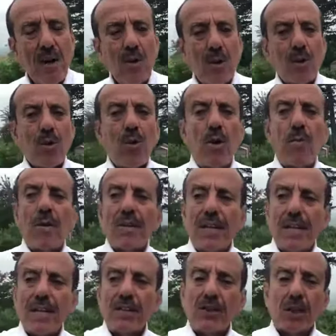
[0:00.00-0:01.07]
هل هو يروح
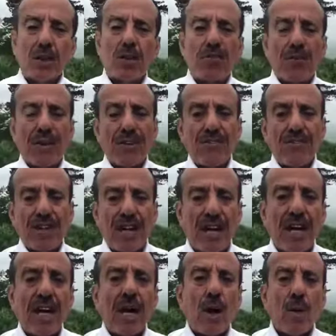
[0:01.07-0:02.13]
مثلا جنوب
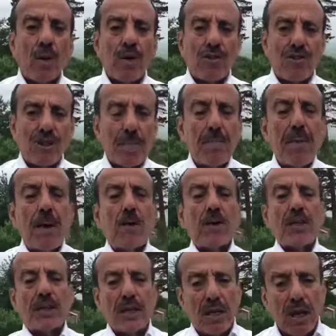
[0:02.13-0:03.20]
فرنسا ويسبح
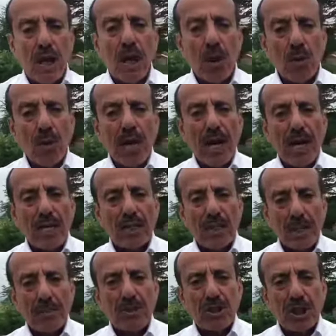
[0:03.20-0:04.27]
ويت... وياخذ
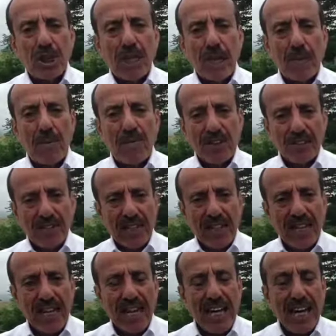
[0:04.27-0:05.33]
شمس فيها
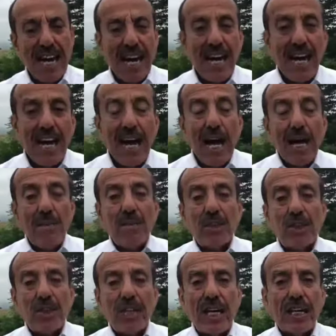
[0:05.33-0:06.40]
مفسخ لا
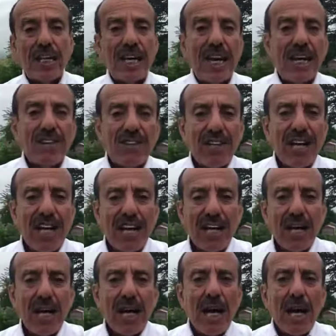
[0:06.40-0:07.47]
المرشد هذا جالس
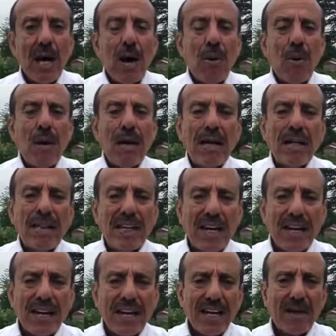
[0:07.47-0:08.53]
هناك ولا
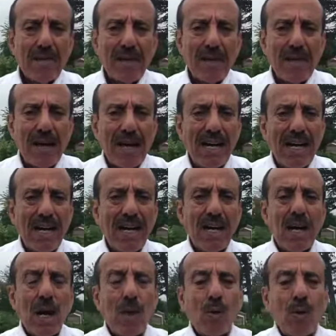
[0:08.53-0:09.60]
يتحرك من محله